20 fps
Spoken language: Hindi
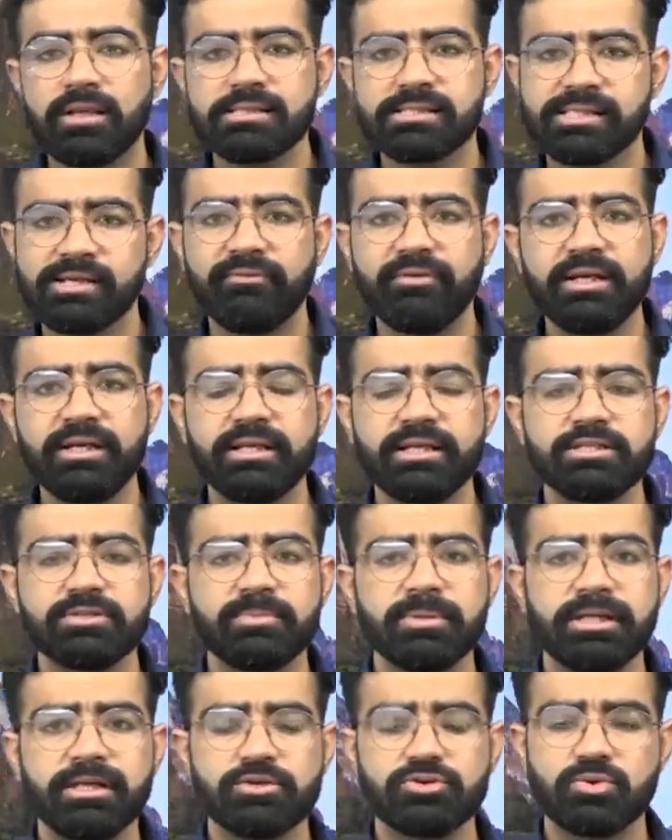सेवेंटीज़
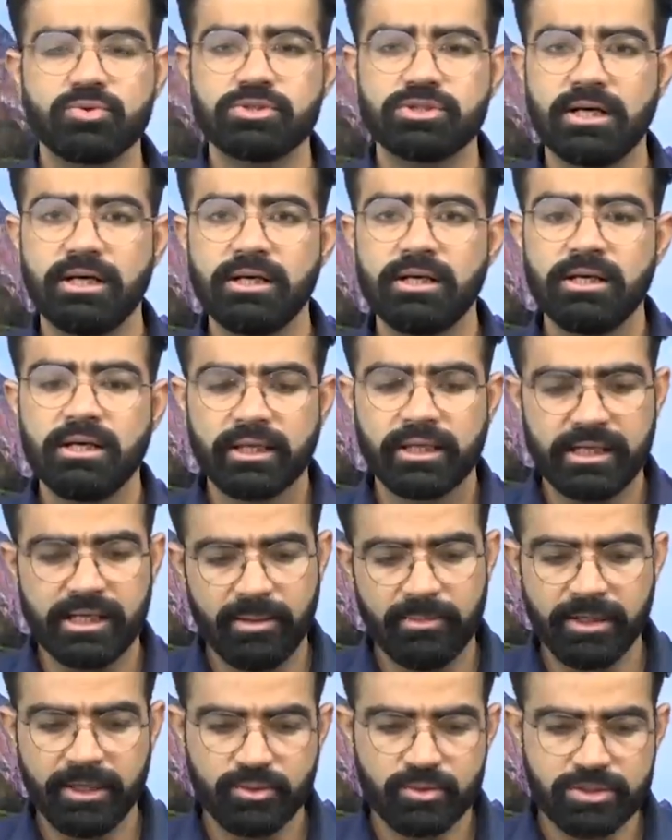में ये सोचा कि
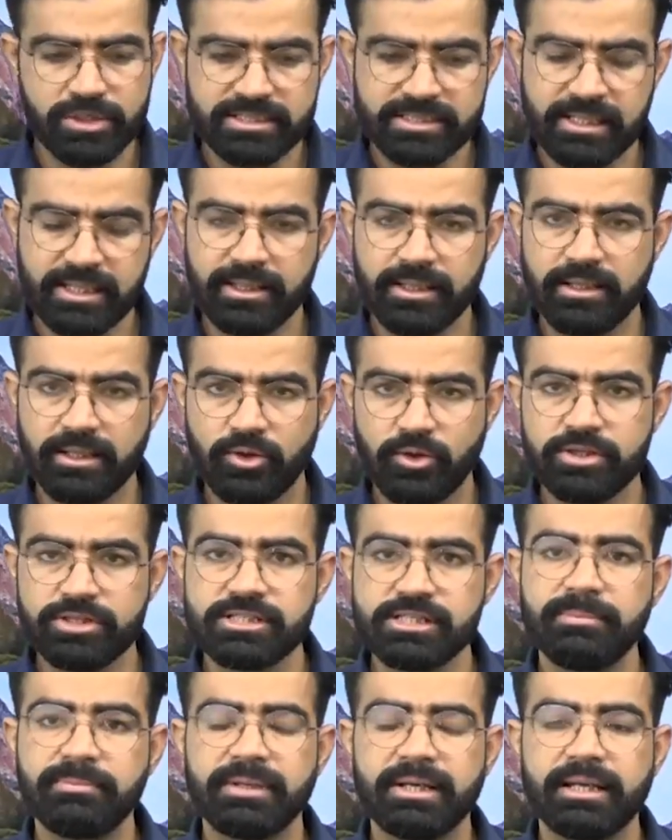हमें कुछ ऐसा
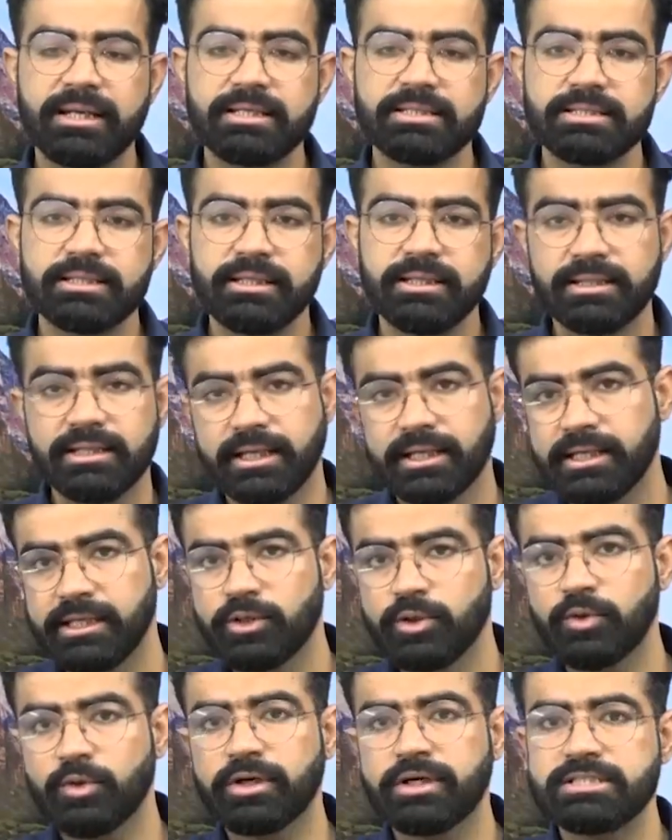कॉन्सेप्ट लाना चाहिए ताकि
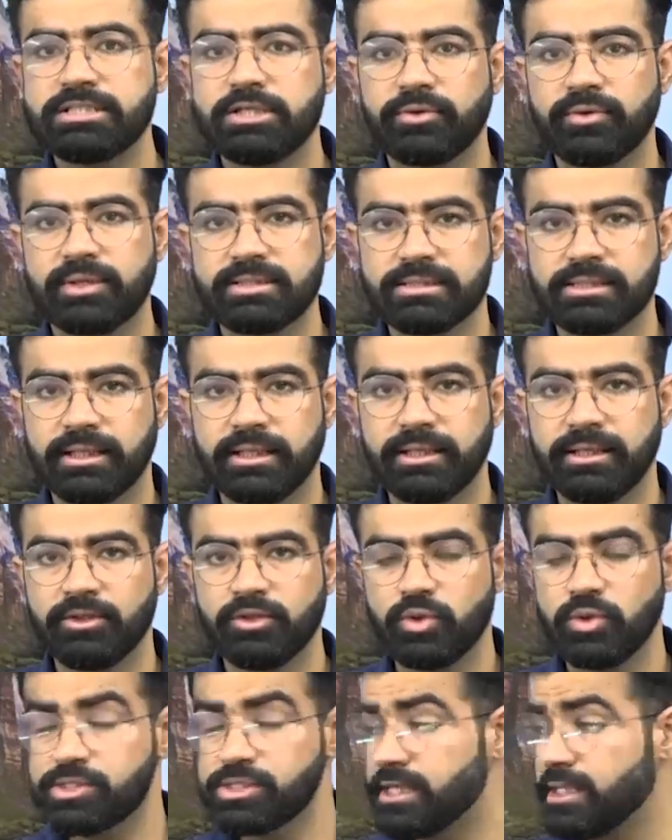इनको कंजर्व कर सकें
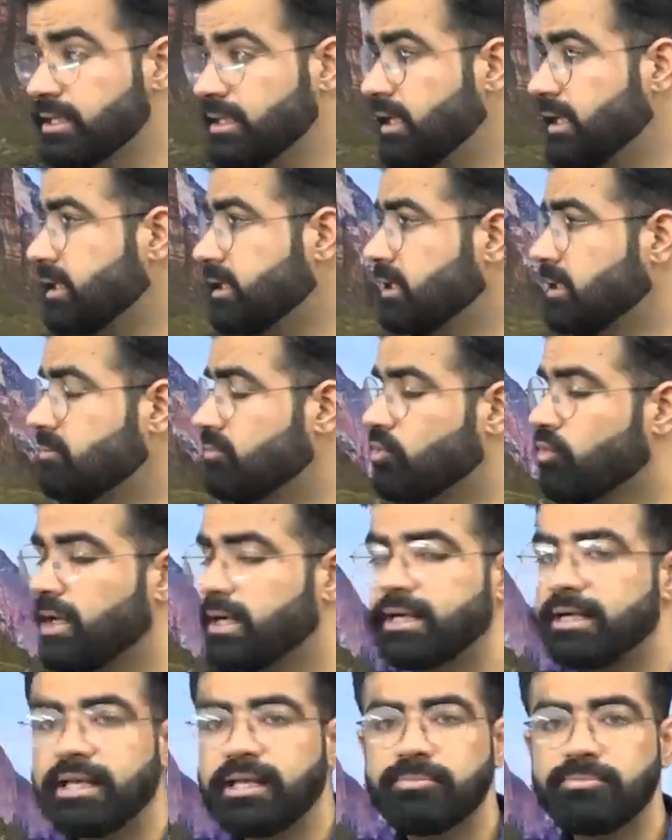तो इसके तहत हम
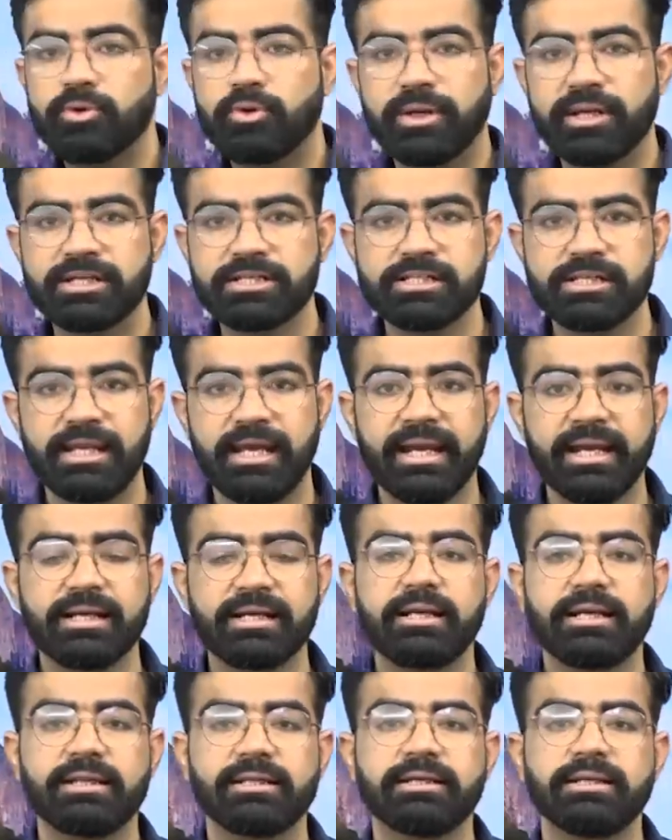वाइल्ड लाइफ प्रोटेक्शन एक्ट
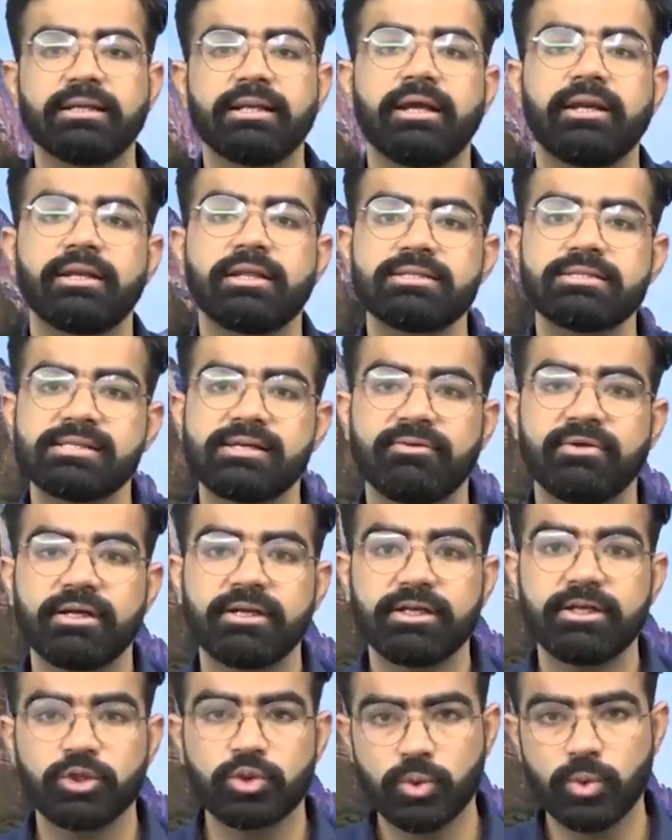लाते हैं
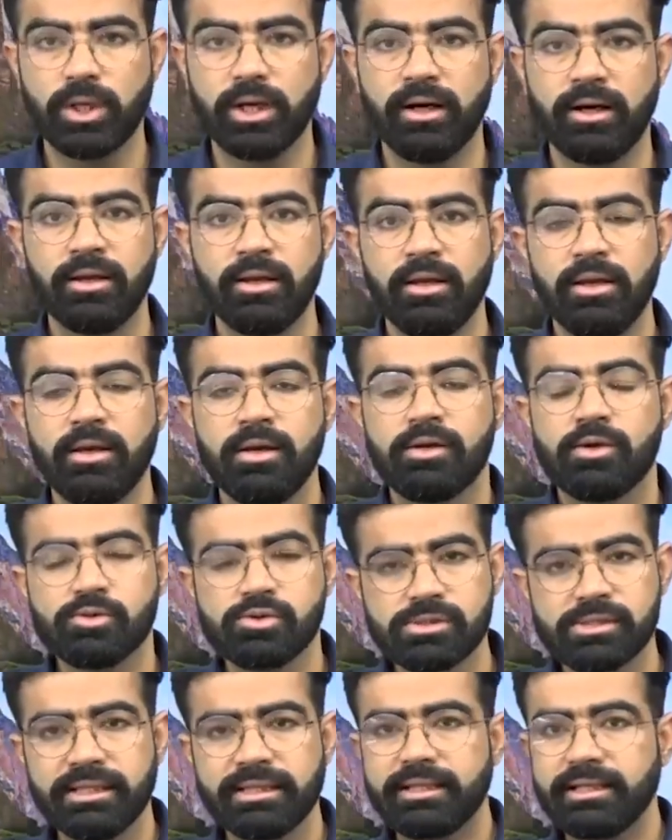1972 का उसके